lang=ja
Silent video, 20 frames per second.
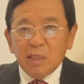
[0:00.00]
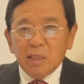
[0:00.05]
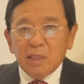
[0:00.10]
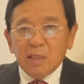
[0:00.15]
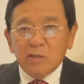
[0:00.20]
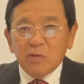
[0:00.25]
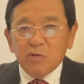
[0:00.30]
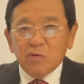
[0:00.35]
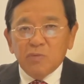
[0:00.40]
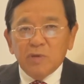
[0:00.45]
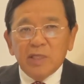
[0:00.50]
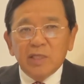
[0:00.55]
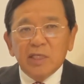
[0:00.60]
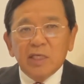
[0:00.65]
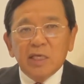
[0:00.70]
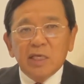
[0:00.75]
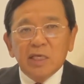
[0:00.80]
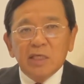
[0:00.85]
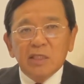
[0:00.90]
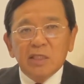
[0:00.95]
延べ
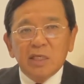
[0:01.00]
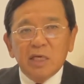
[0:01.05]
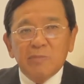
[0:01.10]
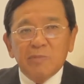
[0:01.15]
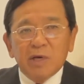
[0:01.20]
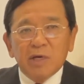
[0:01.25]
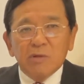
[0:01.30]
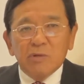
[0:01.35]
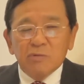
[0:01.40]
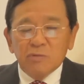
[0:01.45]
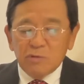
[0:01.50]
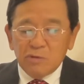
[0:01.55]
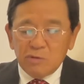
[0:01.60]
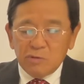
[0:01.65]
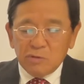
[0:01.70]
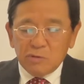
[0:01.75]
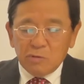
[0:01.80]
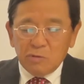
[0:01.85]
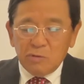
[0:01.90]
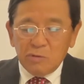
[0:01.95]
で言えば
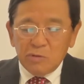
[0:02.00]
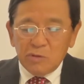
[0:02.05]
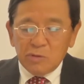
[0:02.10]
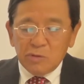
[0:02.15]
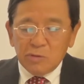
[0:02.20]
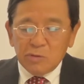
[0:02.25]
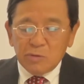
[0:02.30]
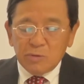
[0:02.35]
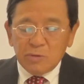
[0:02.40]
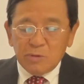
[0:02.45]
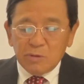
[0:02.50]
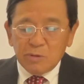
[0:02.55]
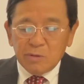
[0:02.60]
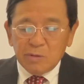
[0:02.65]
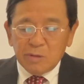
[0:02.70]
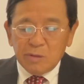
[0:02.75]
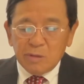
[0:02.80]
40校以上を